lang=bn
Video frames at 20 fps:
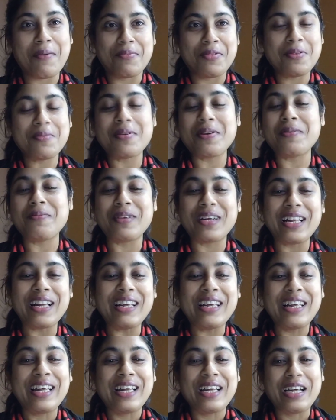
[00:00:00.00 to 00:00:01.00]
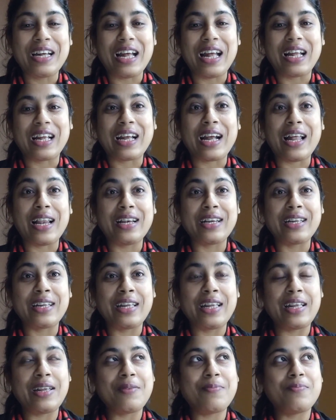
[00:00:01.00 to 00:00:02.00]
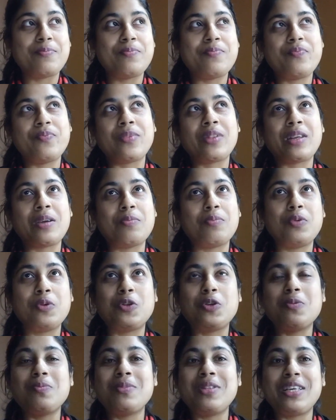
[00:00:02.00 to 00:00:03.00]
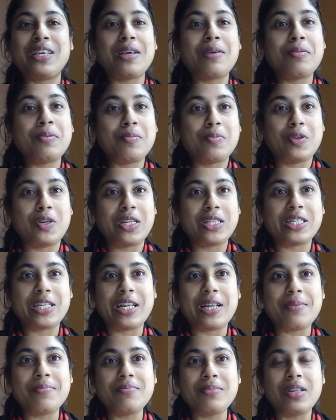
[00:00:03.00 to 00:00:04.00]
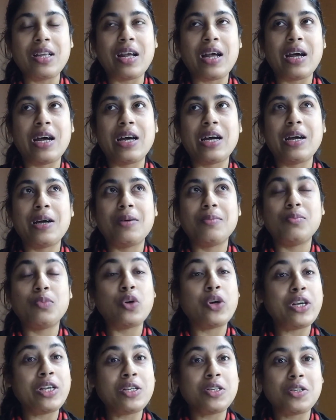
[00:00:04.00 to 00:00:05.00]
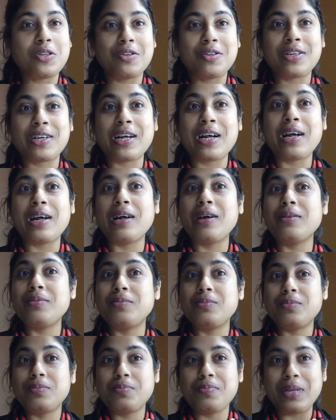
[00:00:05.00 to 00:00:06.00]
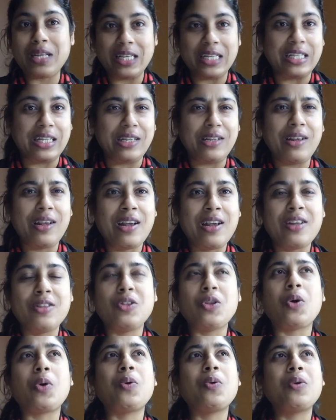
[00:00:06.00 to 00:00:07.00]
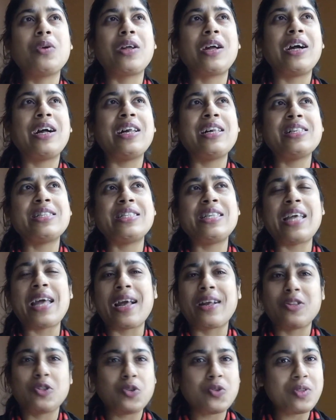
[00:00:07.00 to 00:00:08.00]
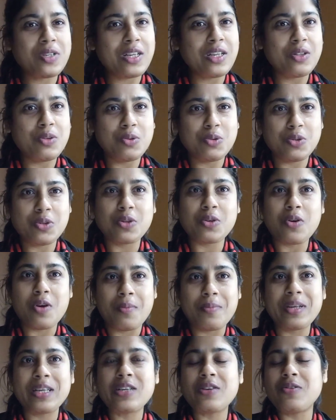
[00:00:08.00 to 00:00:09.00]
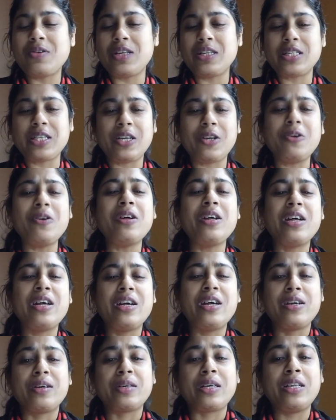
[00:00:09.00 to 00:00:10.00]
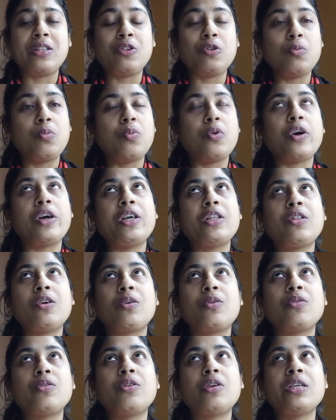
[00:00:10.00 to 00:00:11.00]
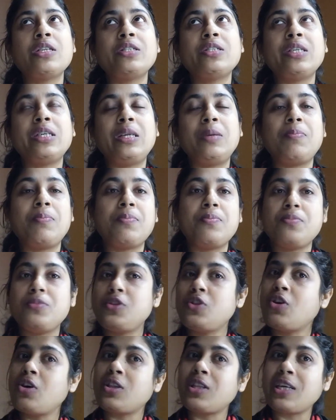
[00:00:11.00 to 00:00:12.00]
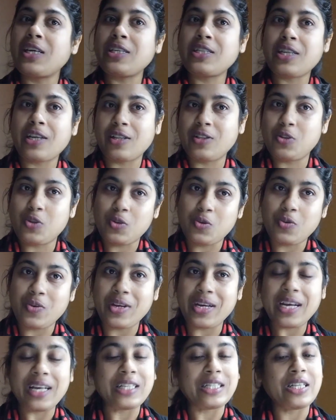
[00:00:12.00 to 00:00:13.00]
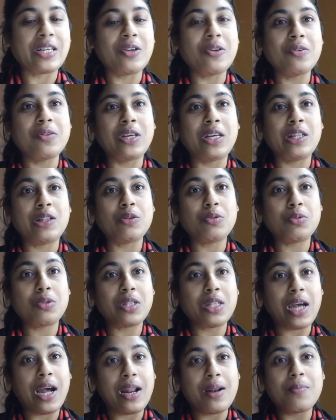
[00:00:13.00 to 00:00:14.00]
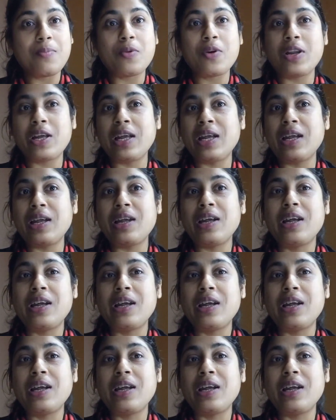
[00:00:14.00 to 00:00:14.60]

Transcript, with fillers: ভাবতে পারবে না কালকে প্রথম দিকে আমি বলেছিলাম বয়স সংখ্যা সংখ্যা বেশি তখন গার্লসে একজন কি দুজন কমেন্ট করেছিল কিন্তু বয় তখন অলরেডি ছ থেকে সাতজন হয়ে গেছিলো কিন্তু তারপরে